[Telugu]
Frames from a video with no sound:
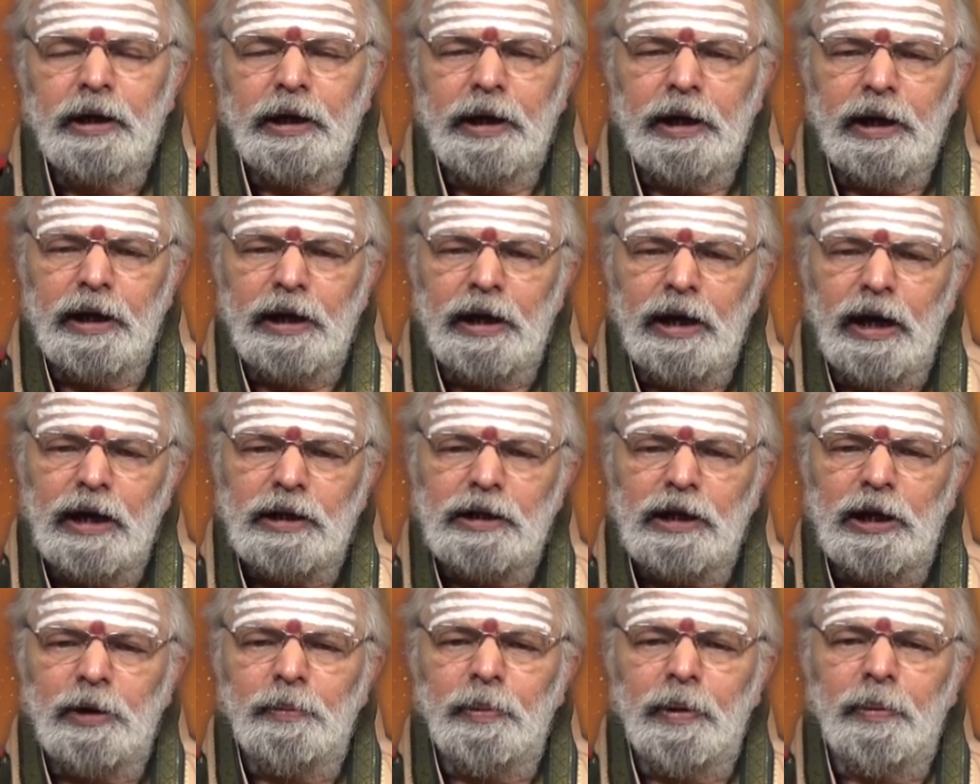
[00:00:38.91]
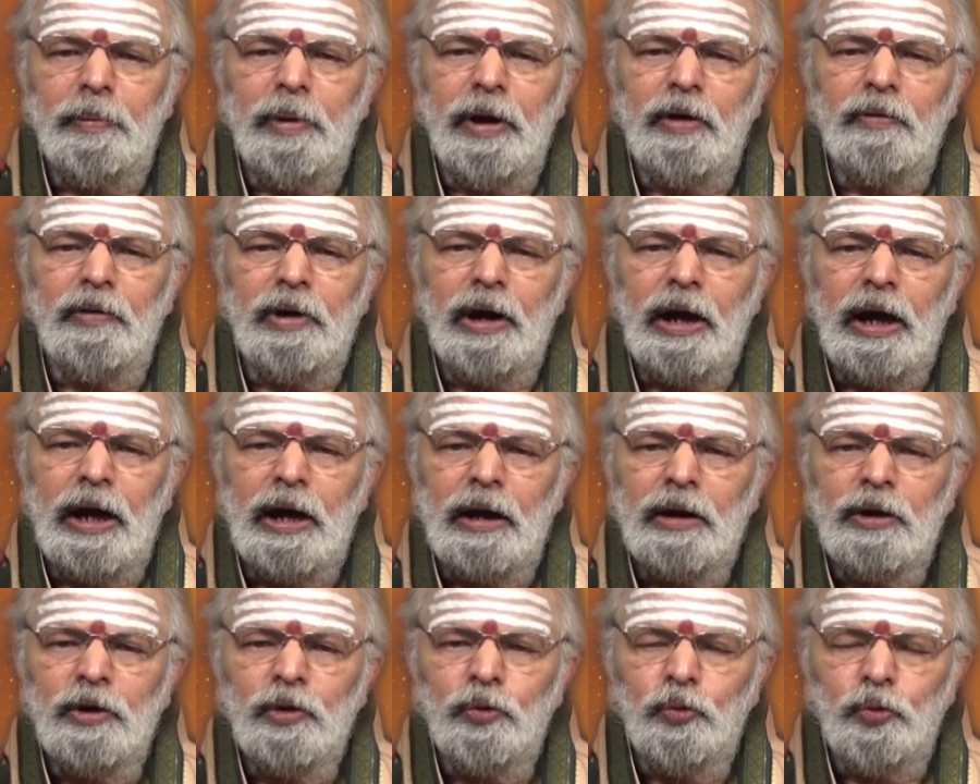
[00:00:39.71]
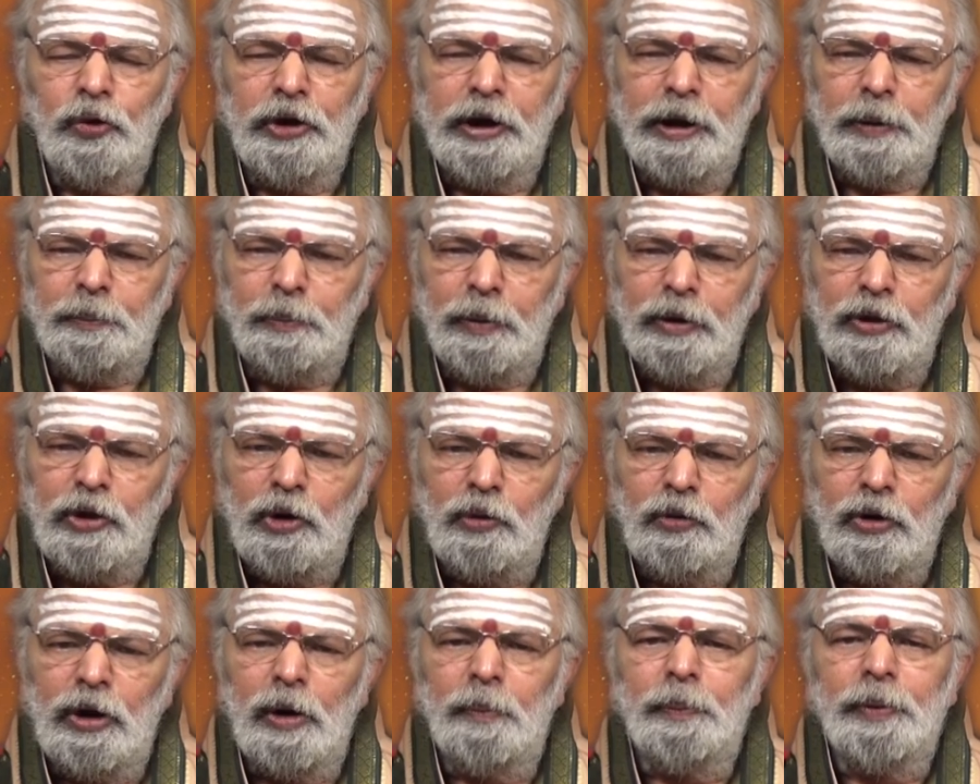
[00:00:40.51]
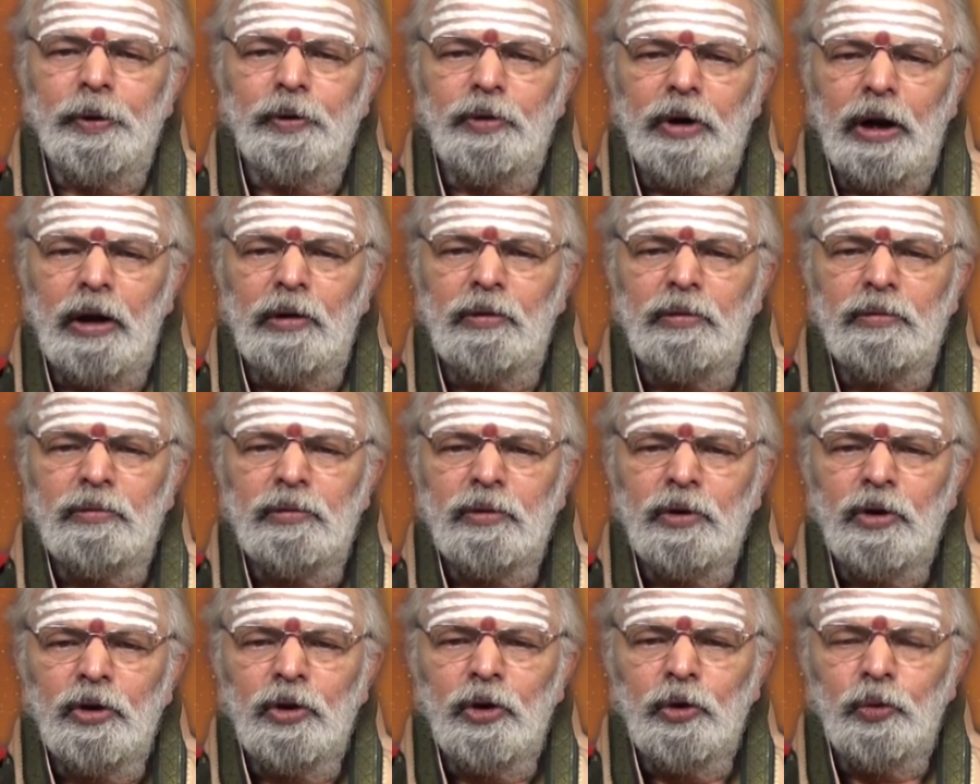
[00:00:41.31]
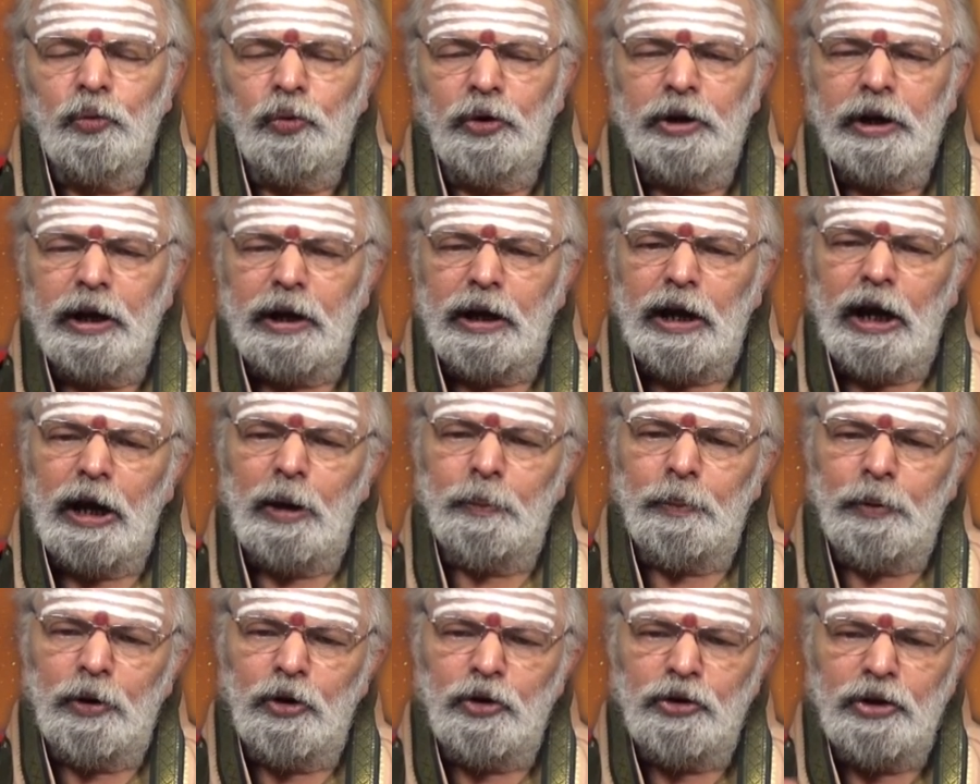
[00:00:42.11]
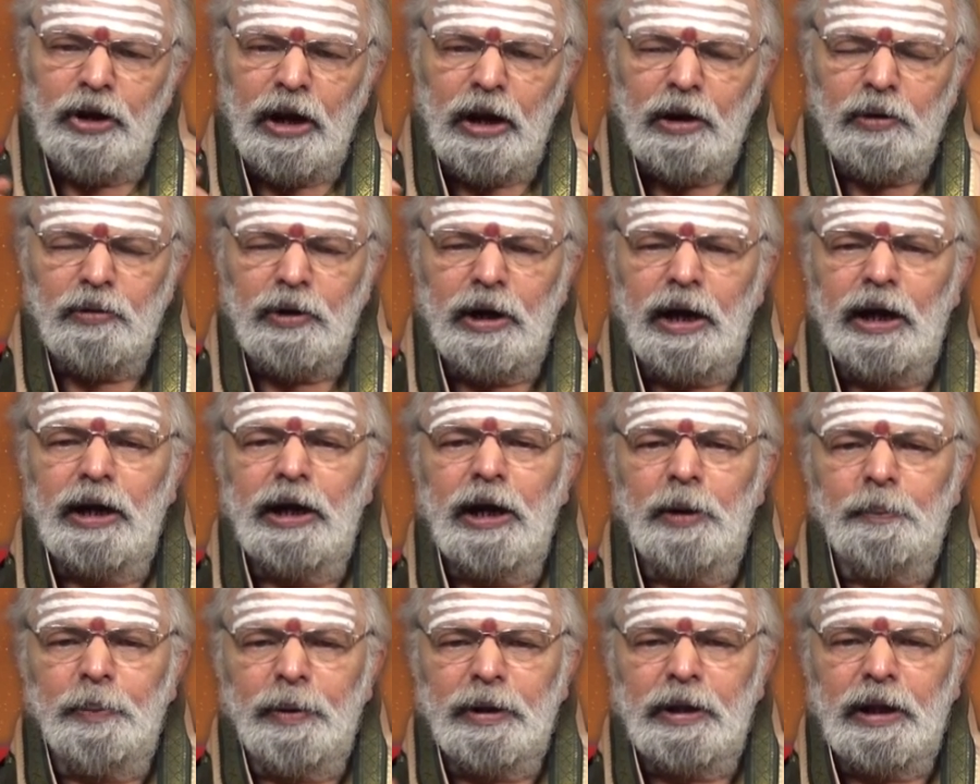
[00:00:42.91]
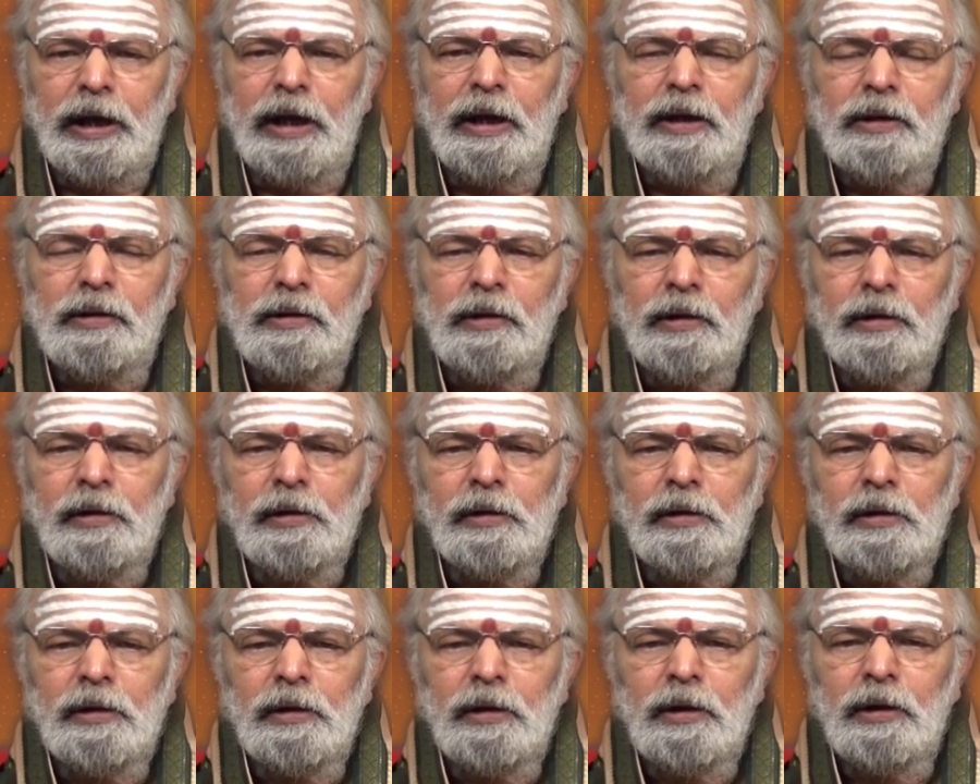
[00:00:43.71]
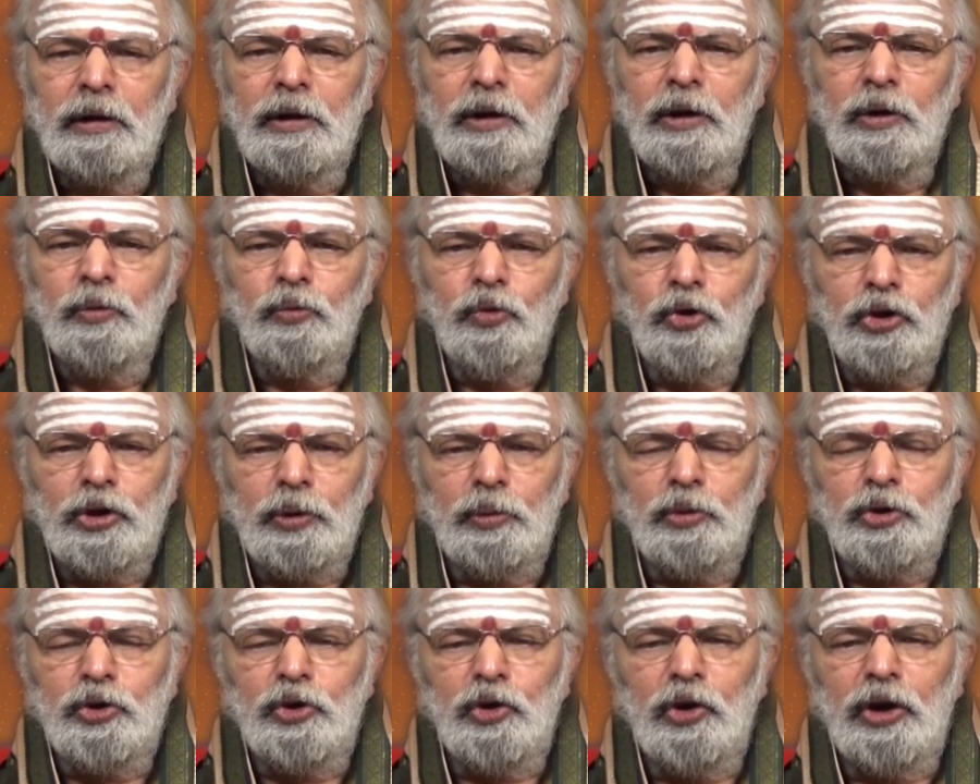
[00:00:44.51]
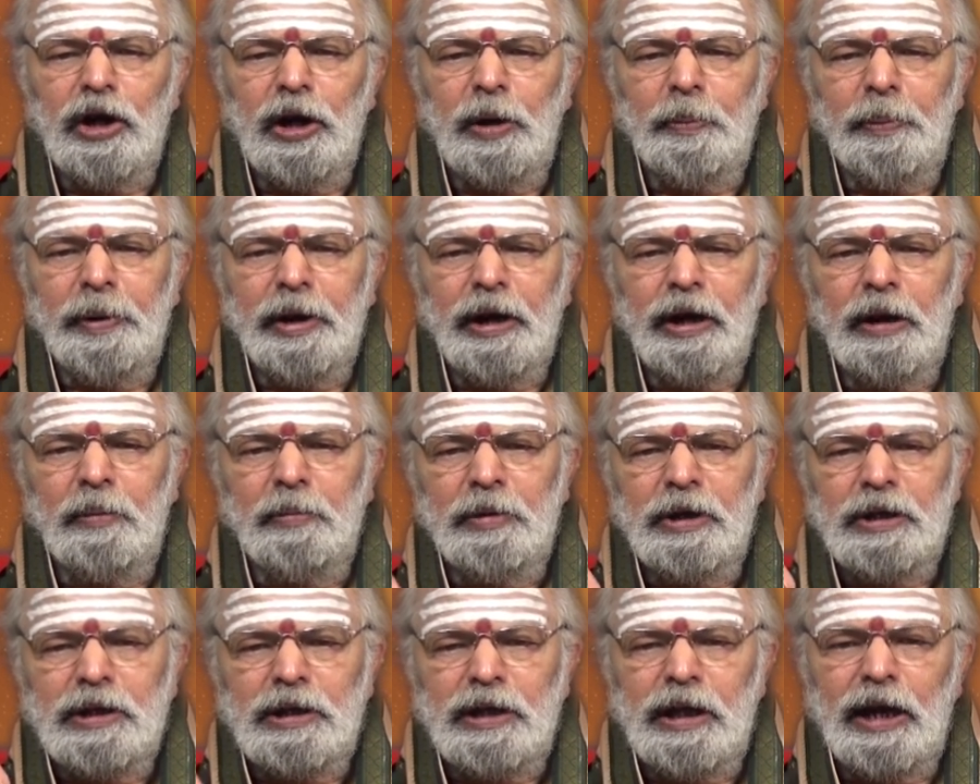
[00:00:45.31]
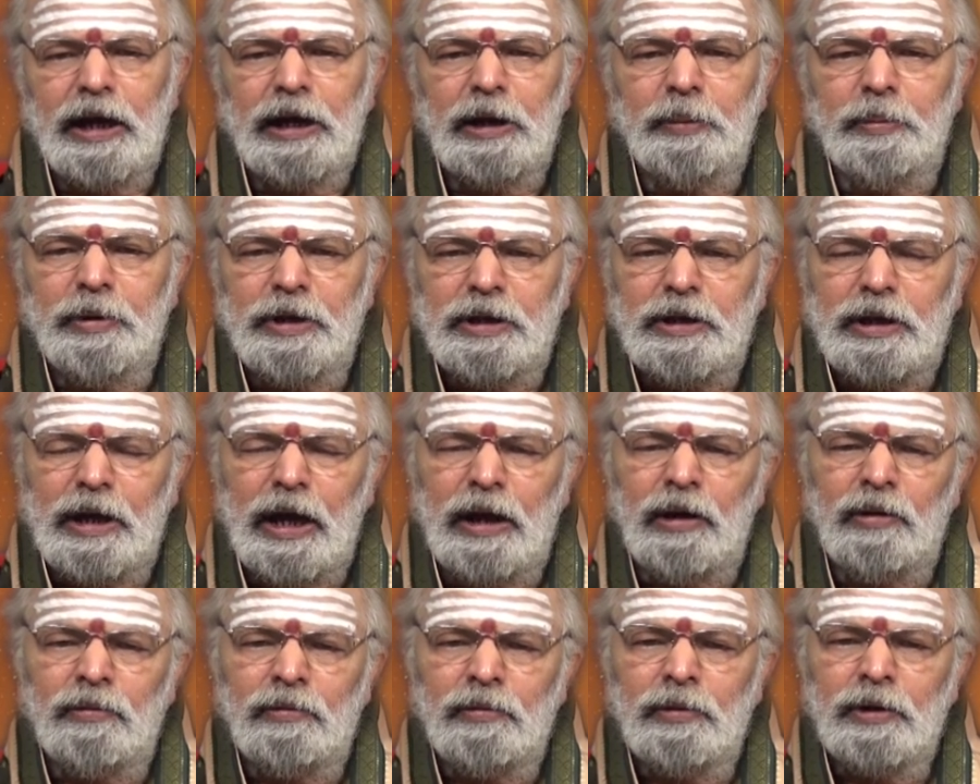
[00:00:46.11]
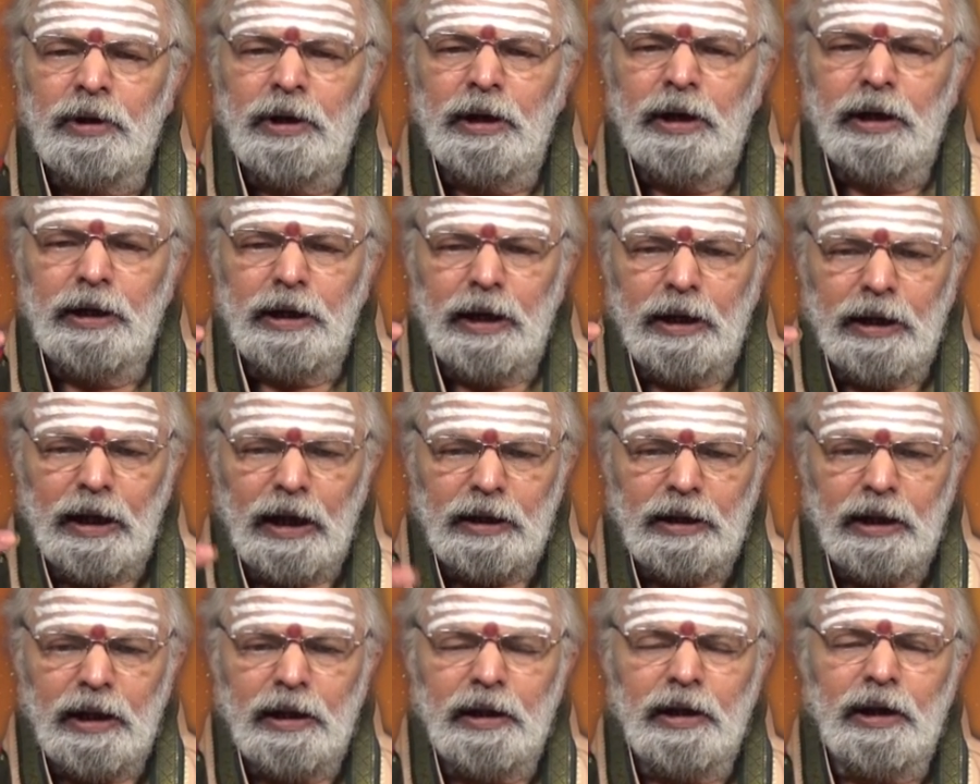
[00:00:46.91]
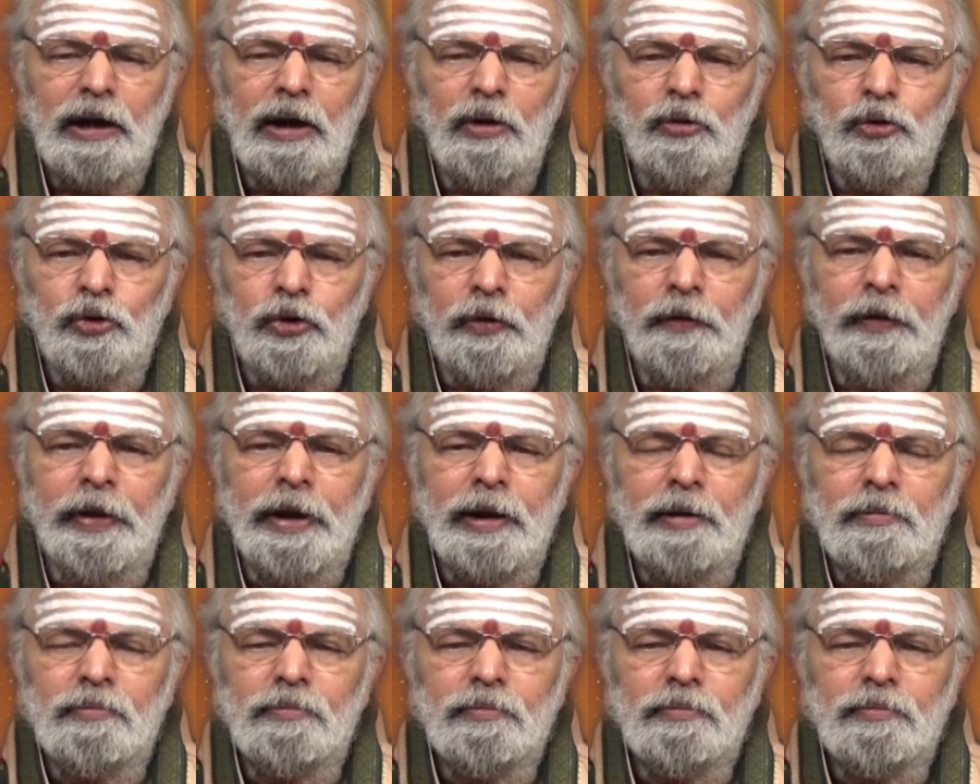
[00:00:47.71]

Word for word: ఏలినాడు ప్రభావం వల్ల కొన్ని ఇబ్బందులు ఉన్నప్పుడు కూడాను కొన్ని రకాల ప్రయోజనాలు కూడా ఏర్పడతాయి వృత్తి ఉద్యోగాల పరంగా మీ స్థాయి మీ స్థానం యథాతథంగా ఉంటుంది